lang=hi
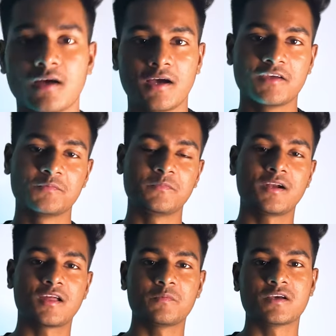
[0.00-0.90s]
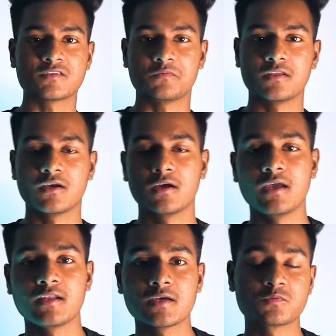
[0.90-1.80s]
हाय मेरा नाम है आसिफ रजा
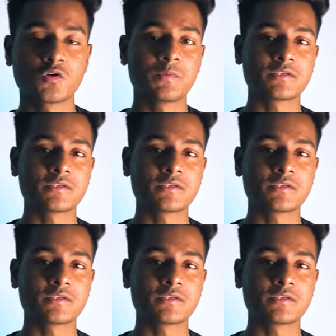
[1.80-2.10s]
एंड आई एम सो